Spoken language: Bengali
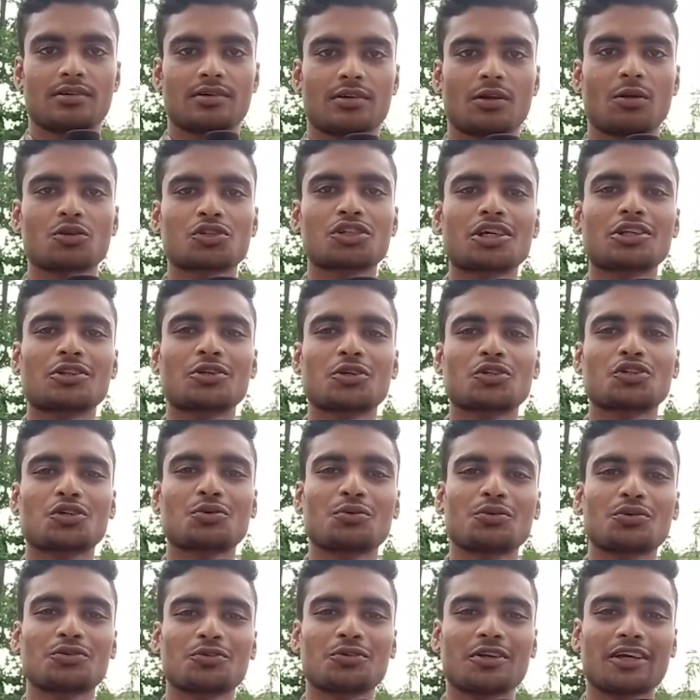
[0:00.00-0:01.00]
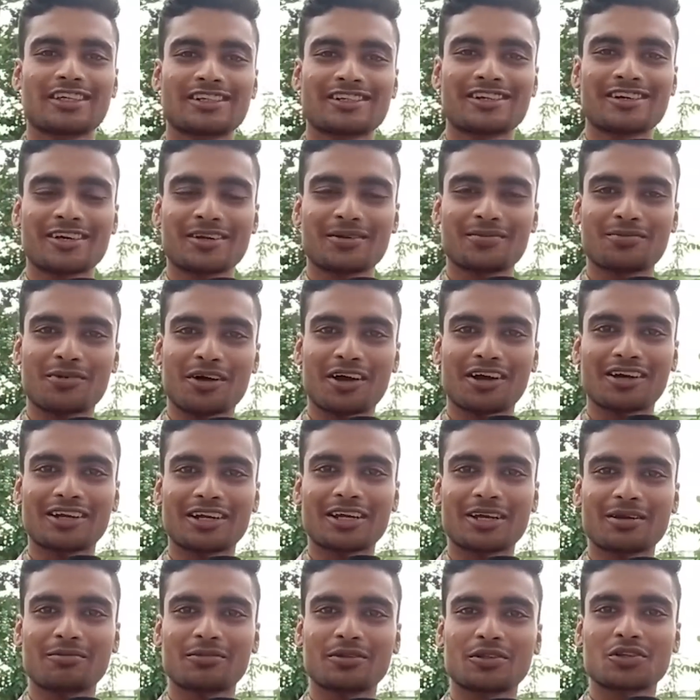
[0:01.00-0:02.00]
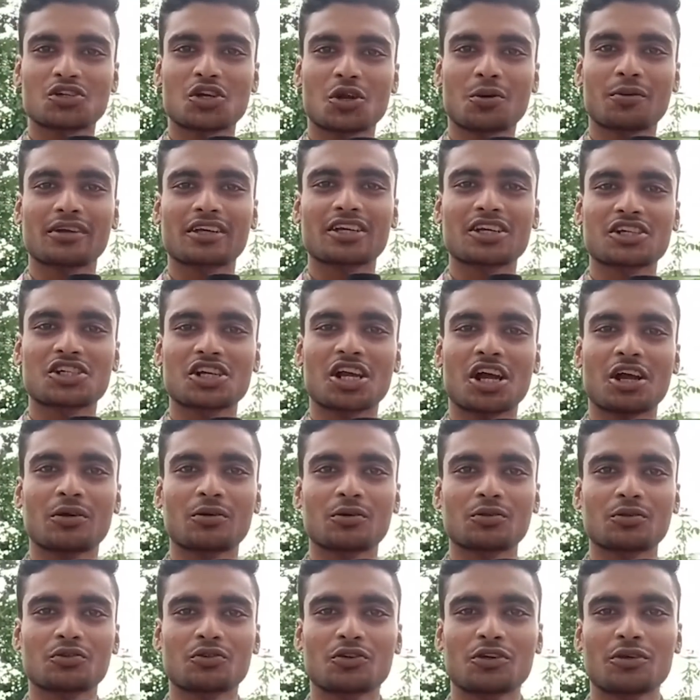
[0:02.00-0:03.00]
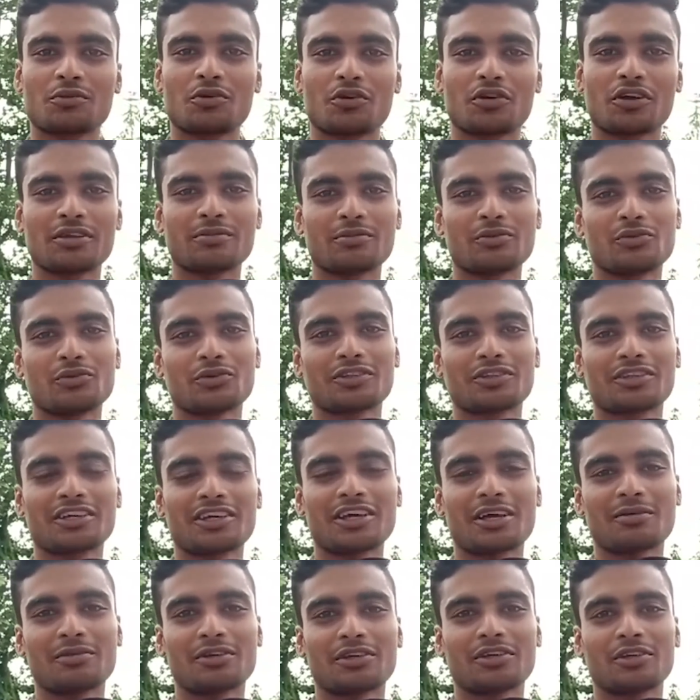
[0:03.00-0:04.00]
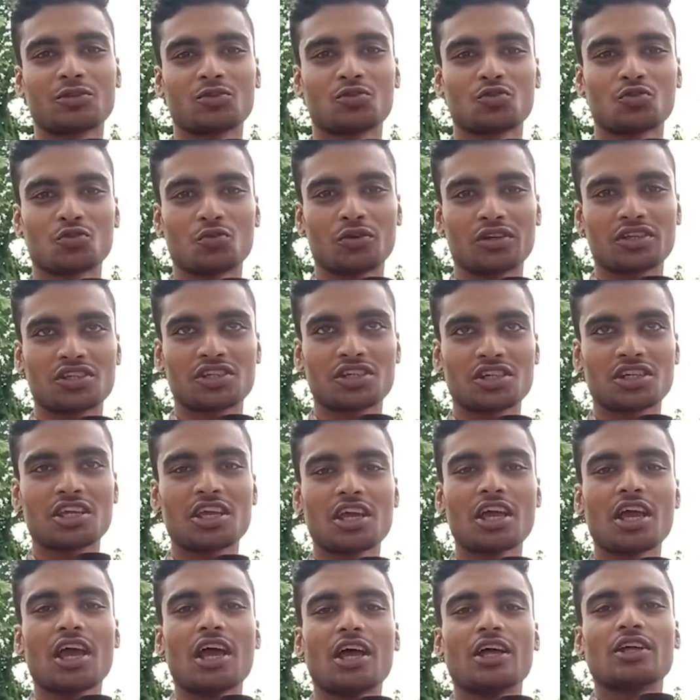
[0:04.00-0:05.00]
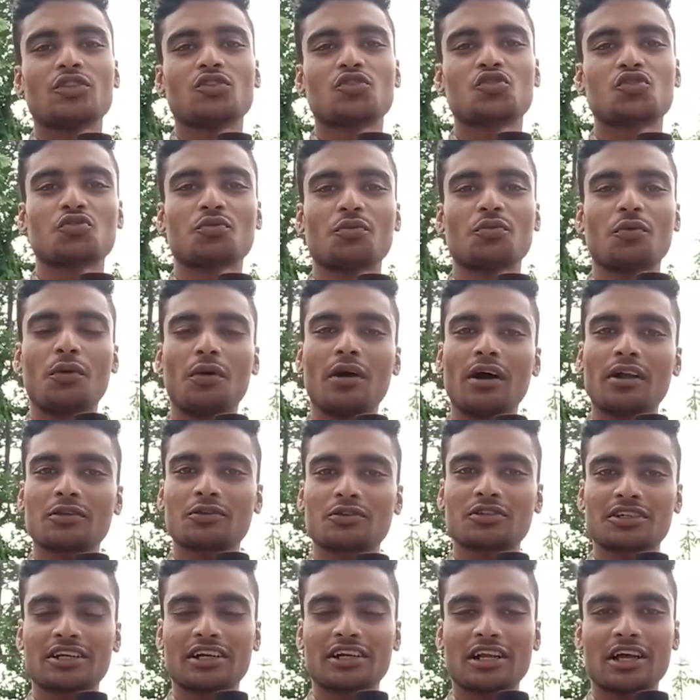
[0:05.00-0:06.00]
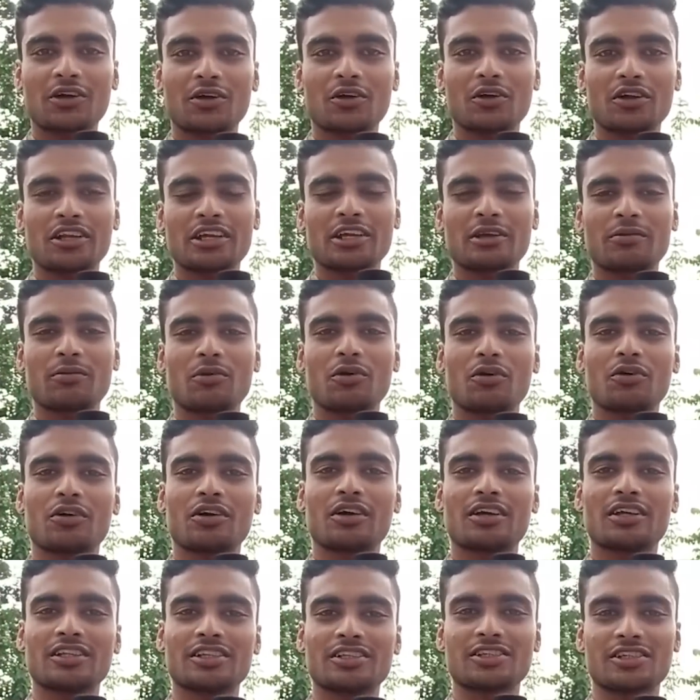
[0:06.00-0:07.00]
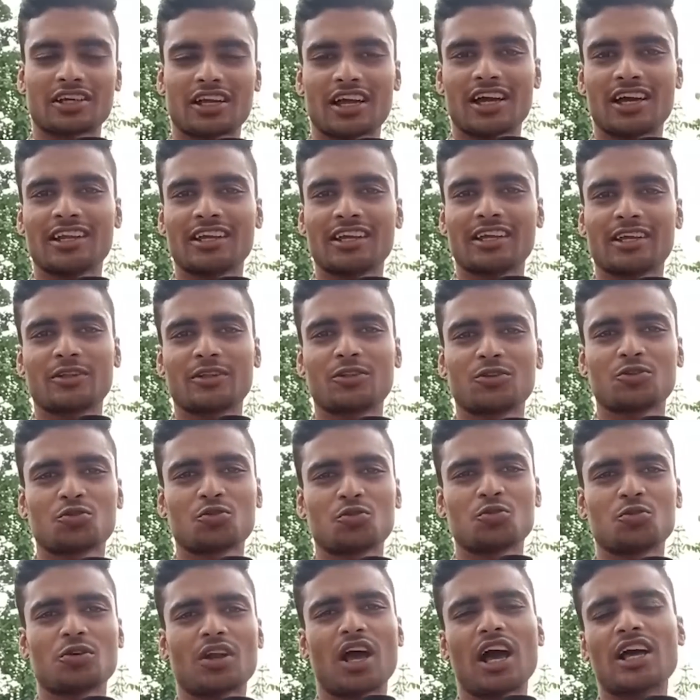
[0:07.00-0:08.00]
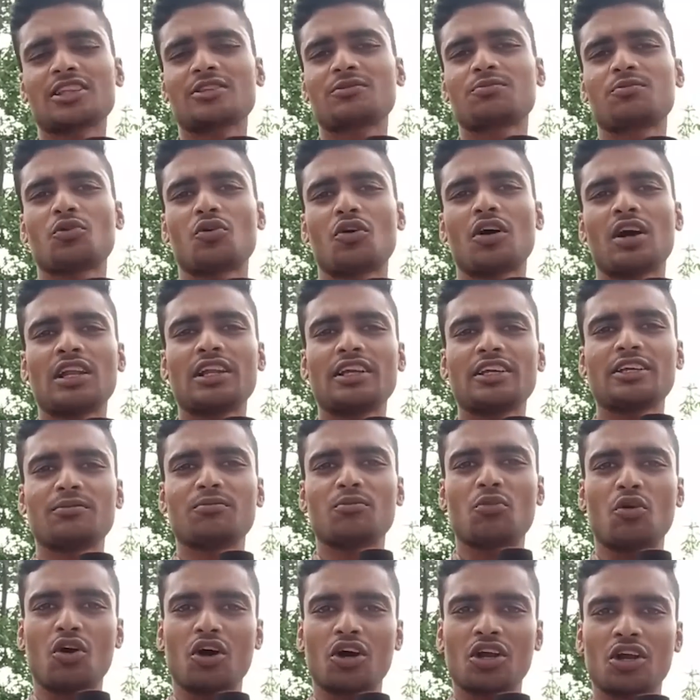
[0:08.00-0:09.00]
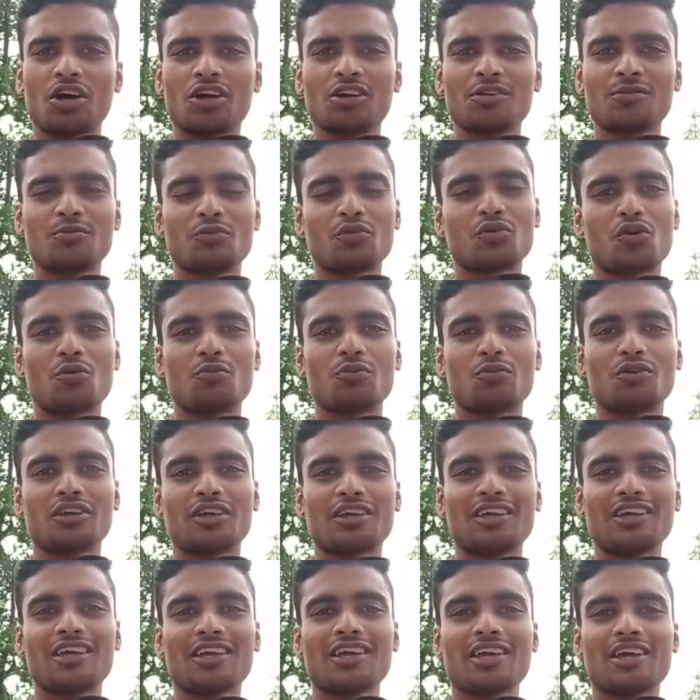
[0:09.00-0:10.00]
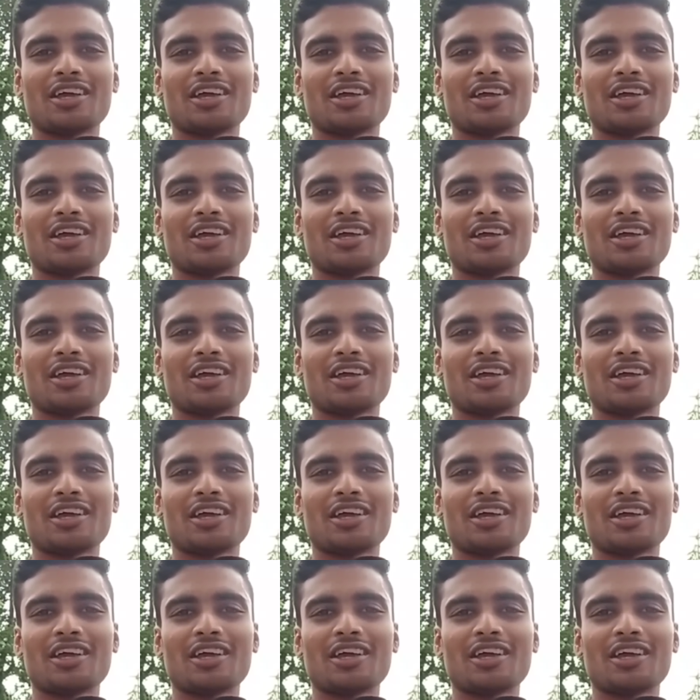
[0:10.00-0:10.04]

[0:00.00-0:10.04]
নমস্কার দর্শক বন্ধুরা এক্সট্রা টাইম বাংলায় আপনাদের সবাইকে স্বাগত এবং এই মুহূর্তে আমি কিন্তু রয়েছি যুবভারতী ক্রীড়াঙ্গনে এবং যেখানে কিন্তু রাত পোহালেই মহারান মুখোমুখি